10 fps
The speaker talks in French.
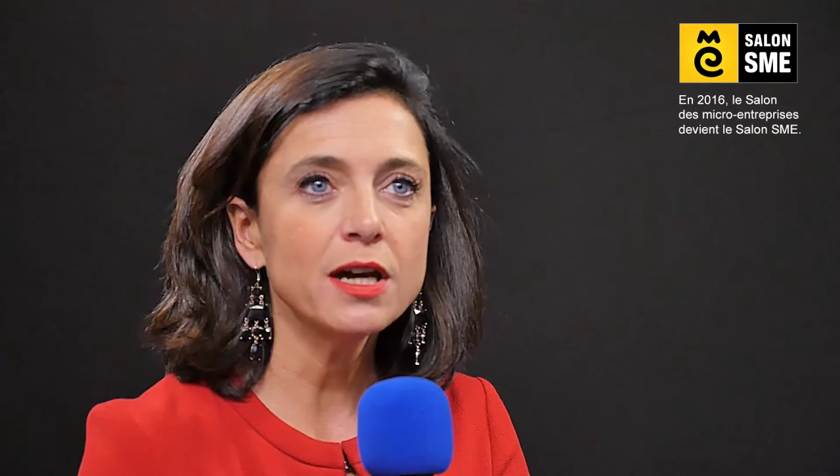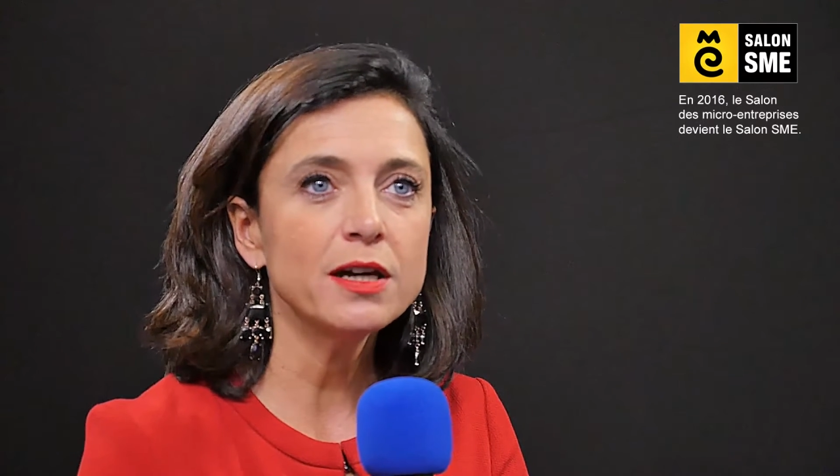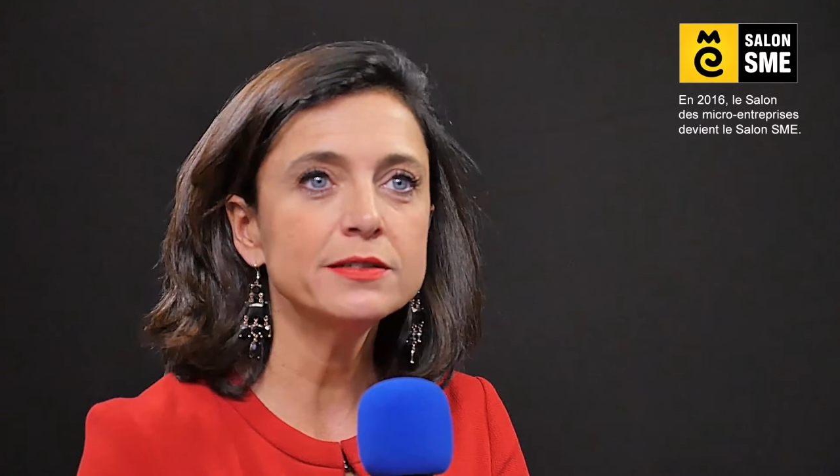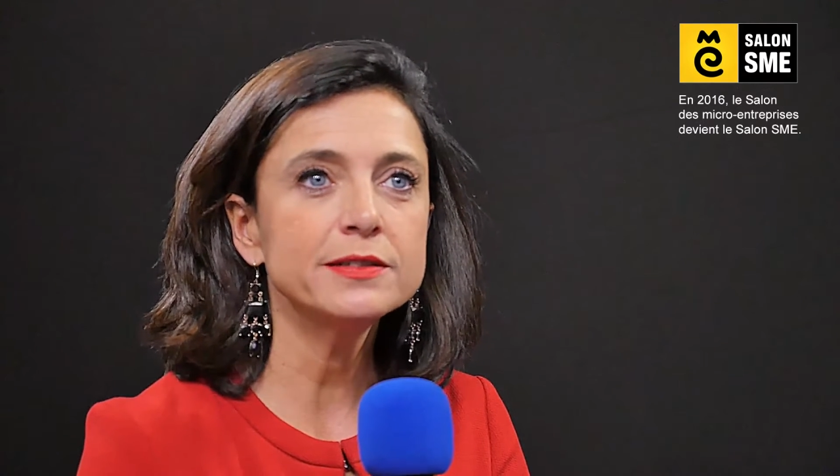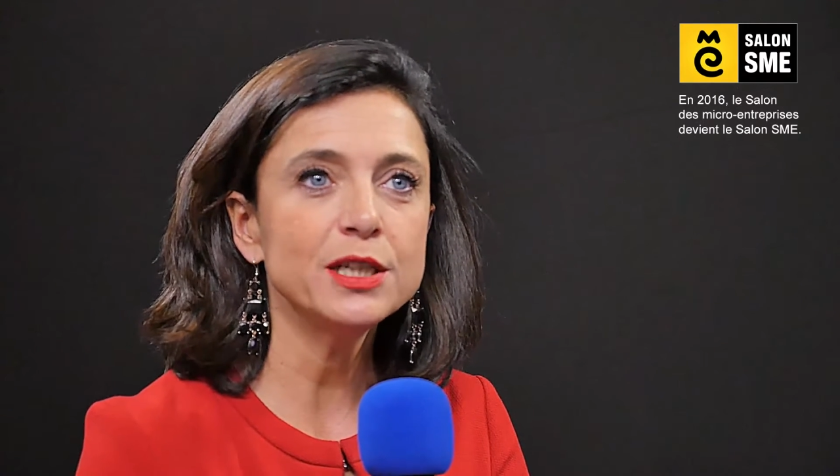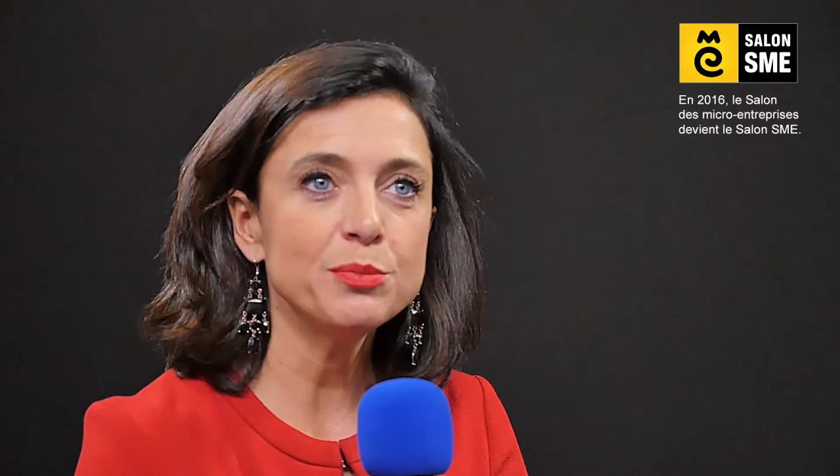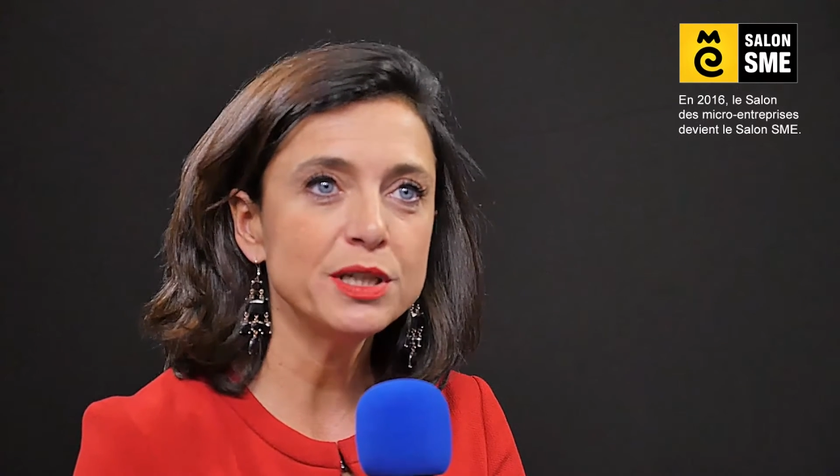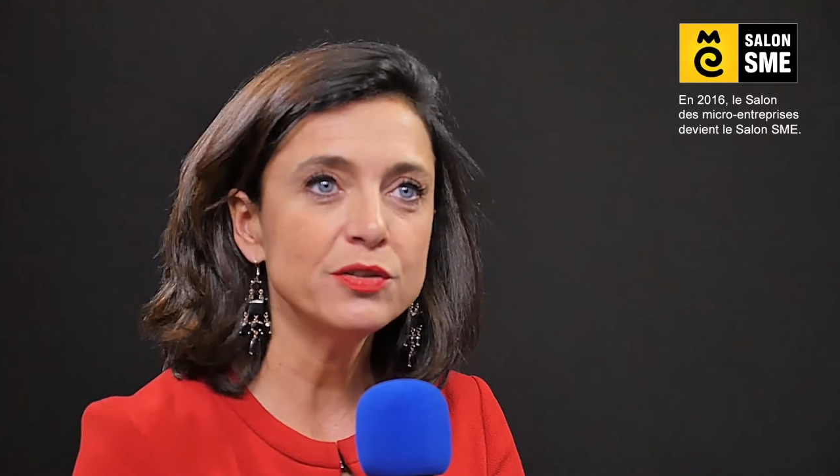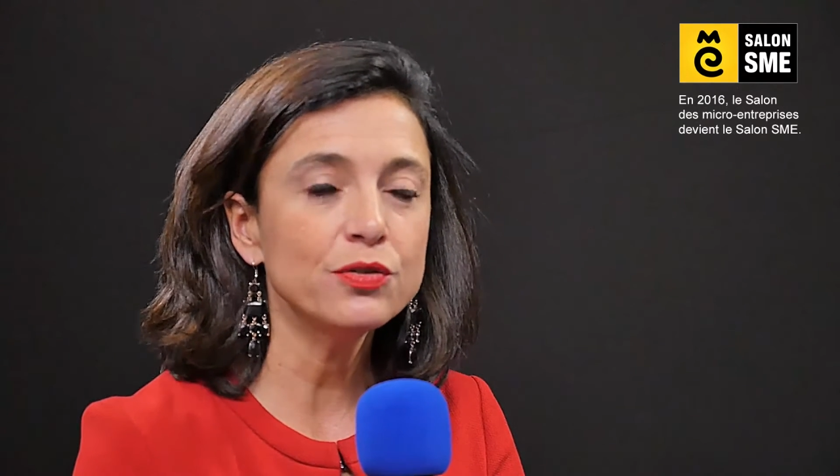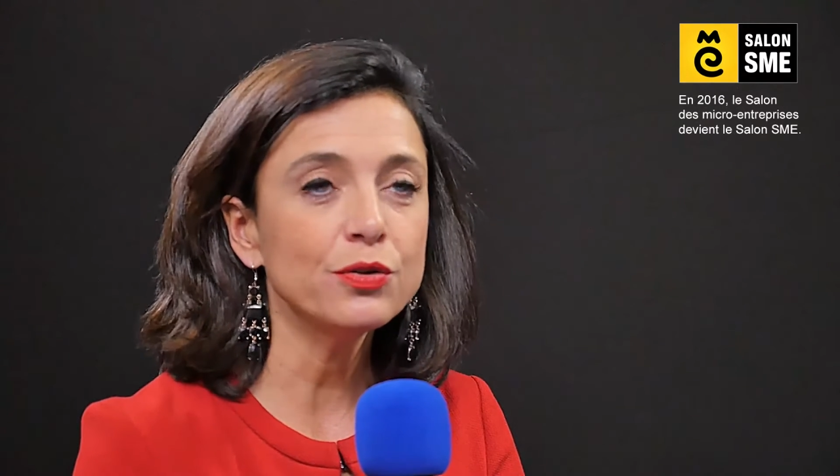a des
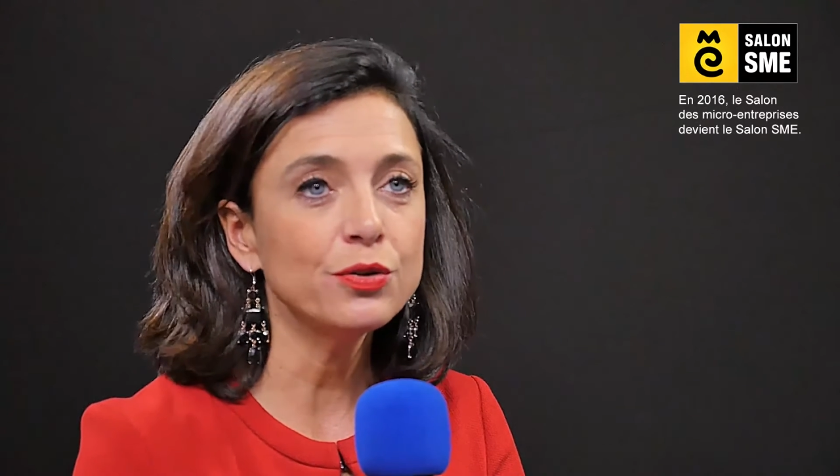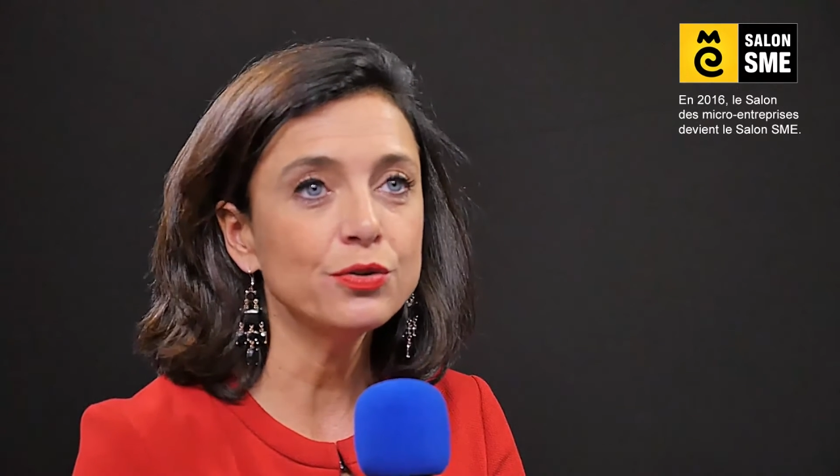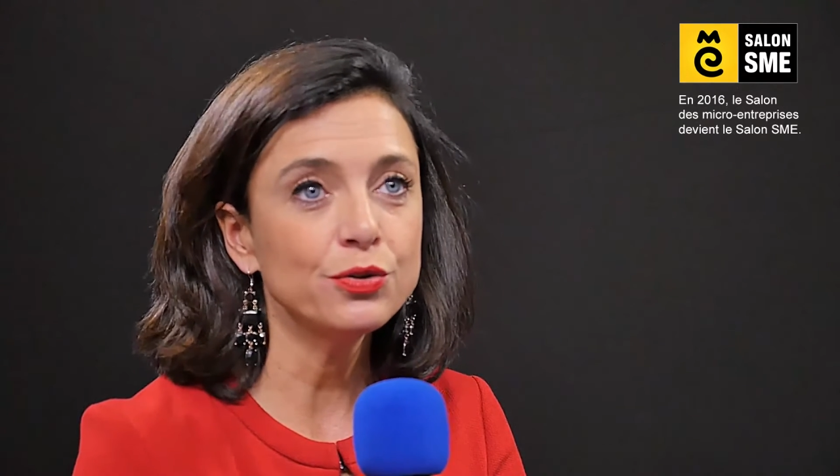limites euh,